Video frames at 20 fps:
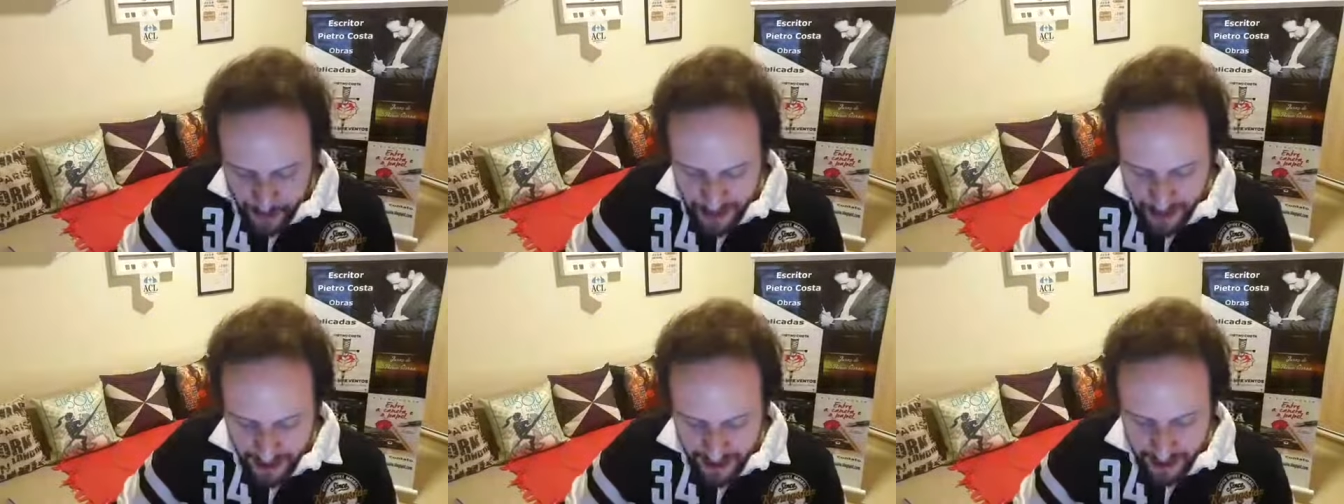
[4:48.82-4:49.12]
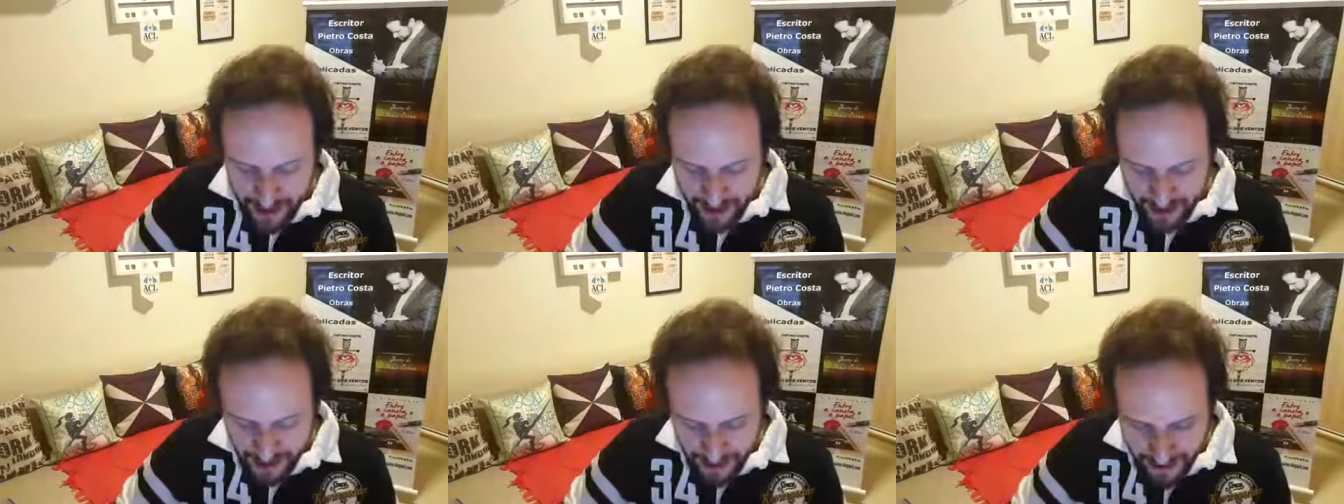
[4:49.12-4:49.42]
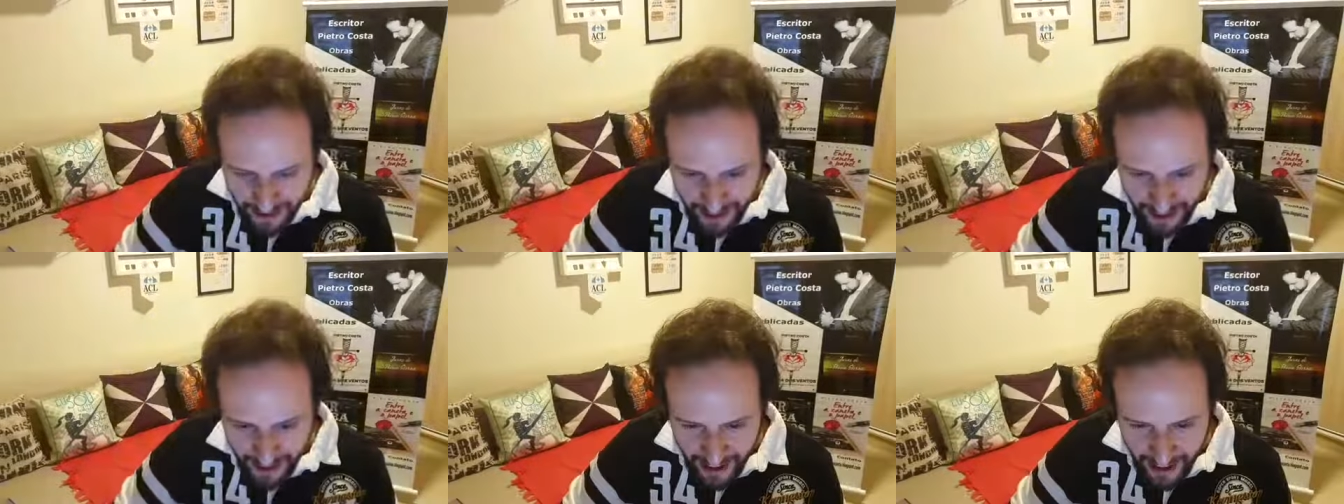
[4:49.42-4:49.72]
se lhe
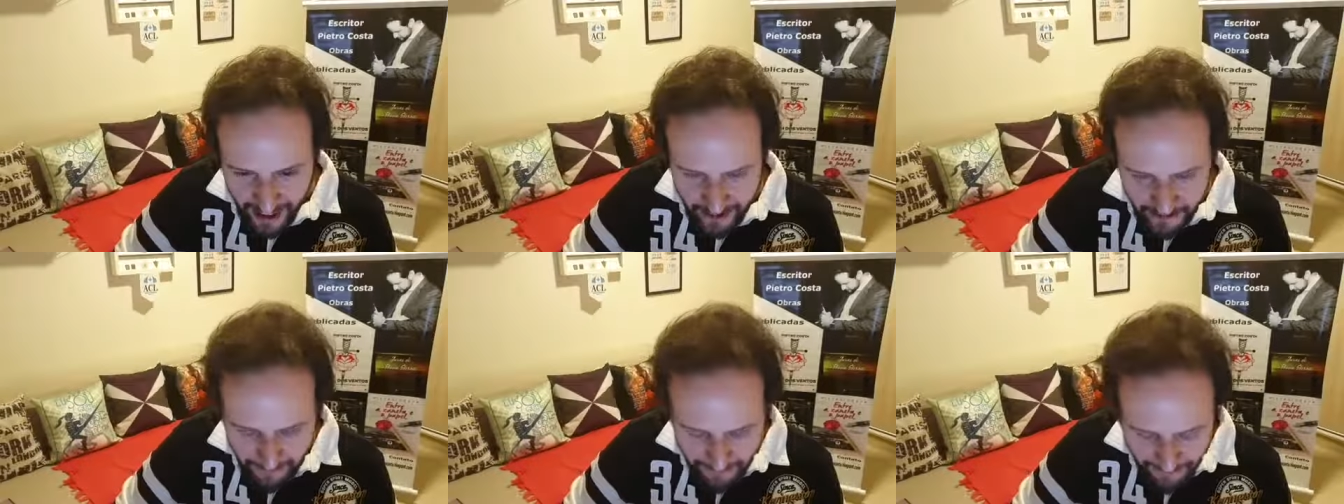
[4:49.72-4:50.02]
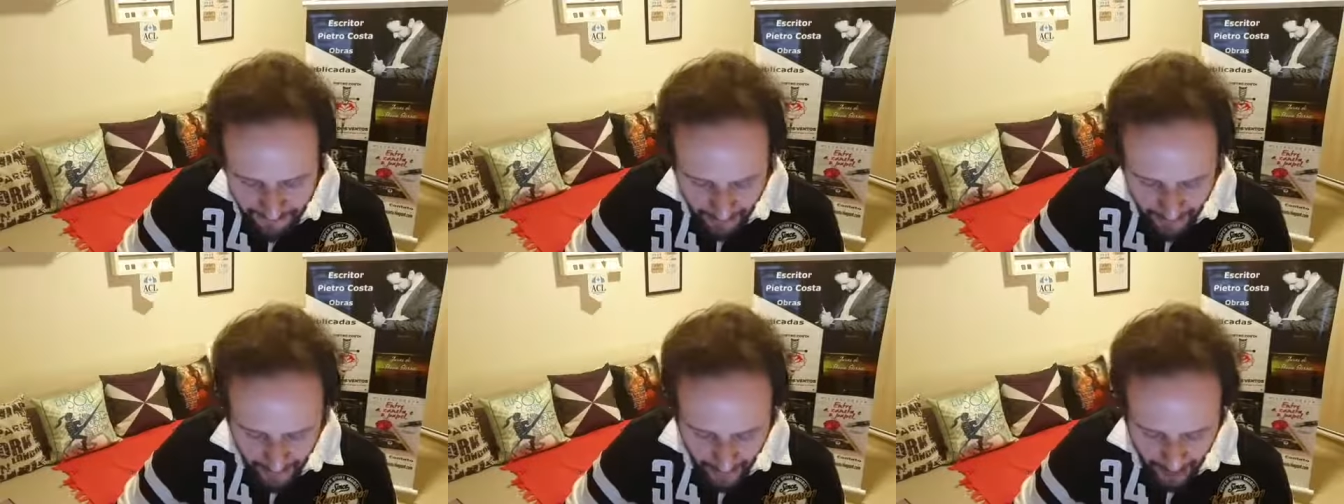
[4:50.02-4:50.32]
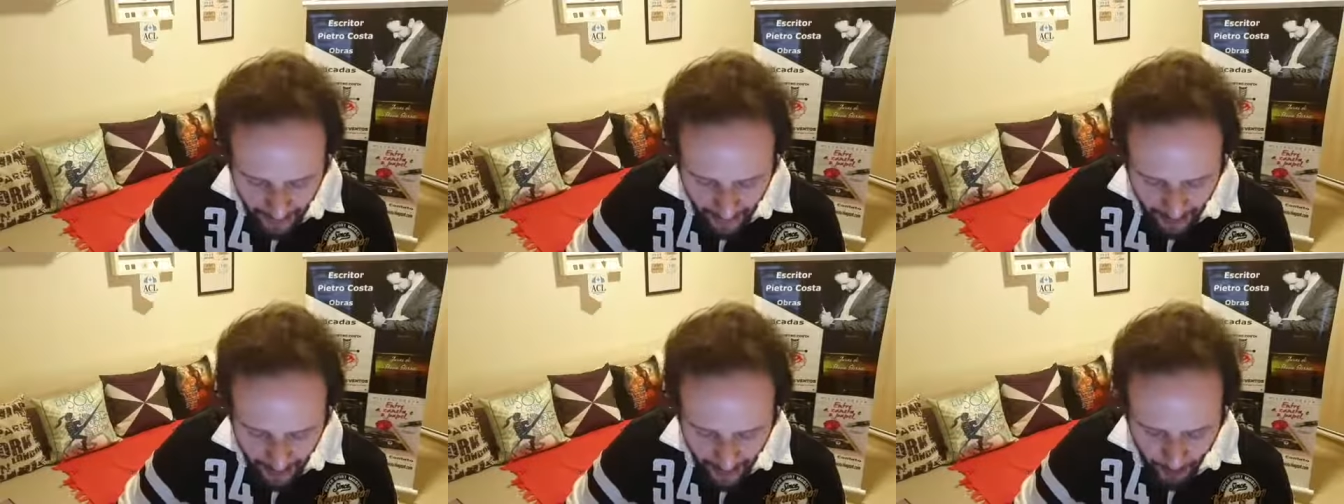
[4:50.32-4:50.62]
agradar,
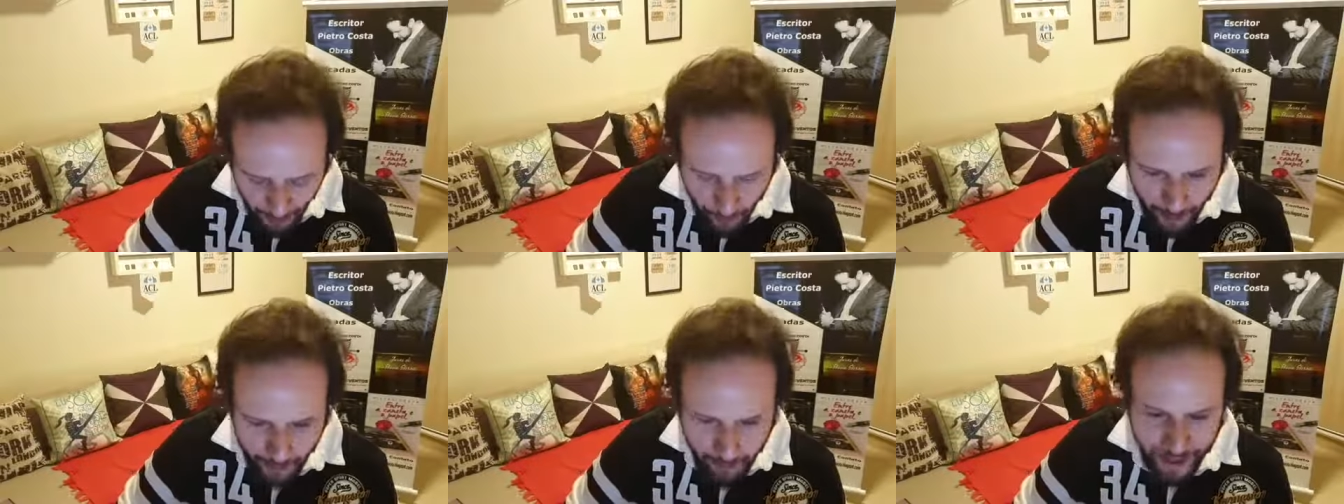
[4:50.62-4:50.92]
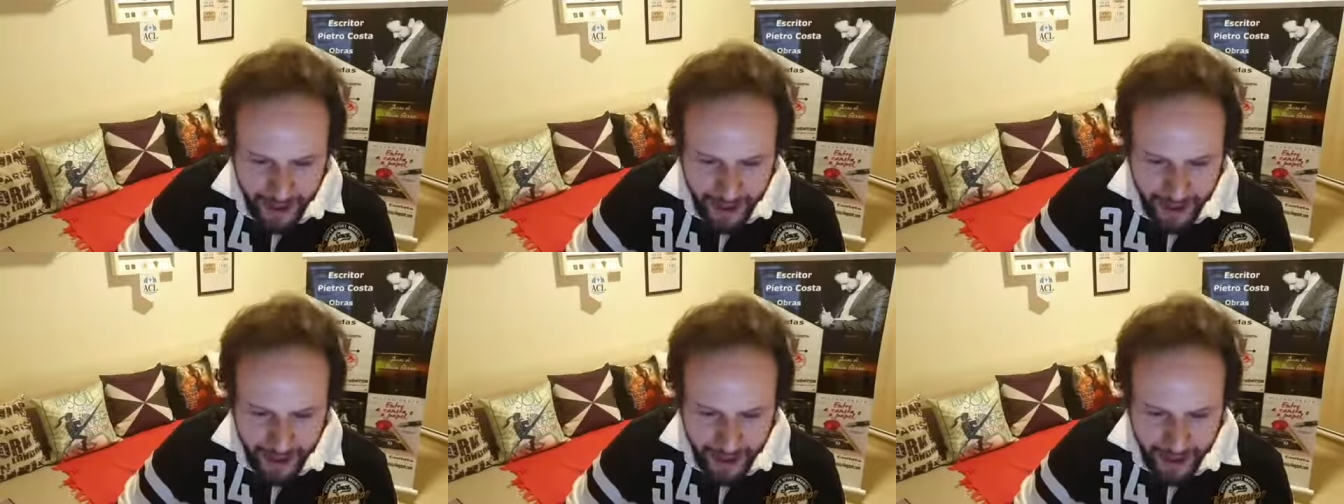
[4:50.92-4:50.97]
uma